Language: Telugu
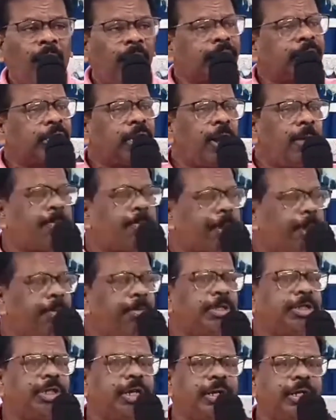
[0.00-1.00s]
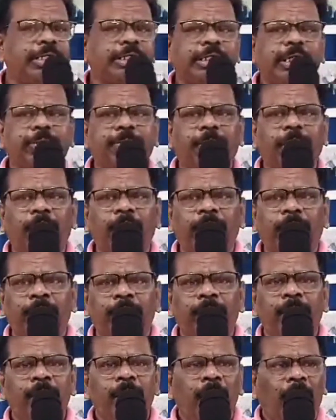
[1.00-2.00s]
అత్తను ప్రేమించడానికి
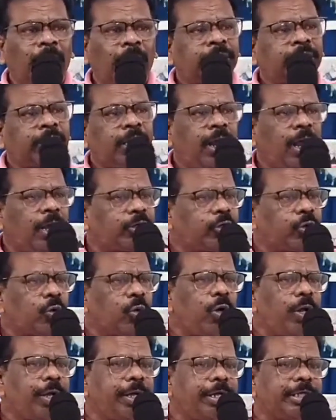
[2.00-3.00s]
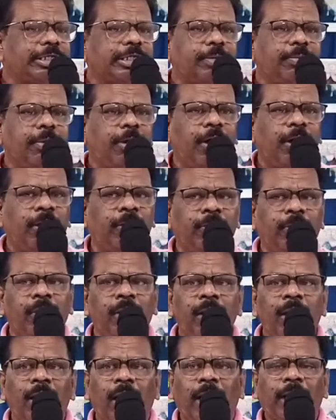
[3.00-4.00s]
ఇష్టపడలేదు అత్తను హత్తుకోవడానికి ఇష్టపడలేదు
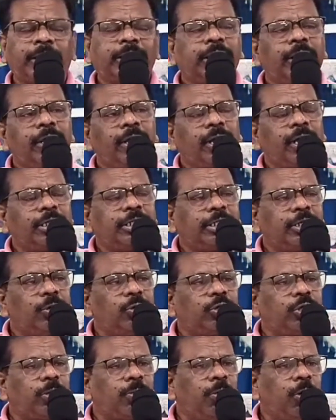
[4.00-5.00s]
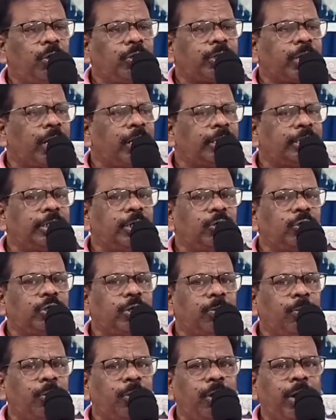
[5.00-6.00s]
అత్త యొక్క జీవితంలో తన
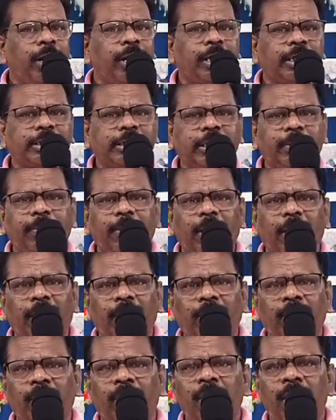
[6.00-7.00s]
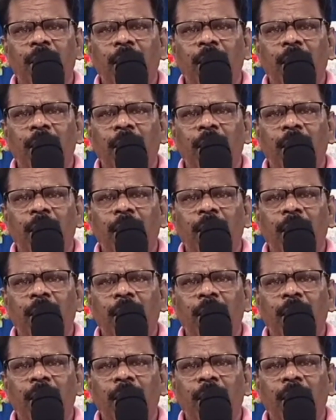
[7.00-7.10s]
జీవితం ఉండడానికి ఇష్టపడలేదు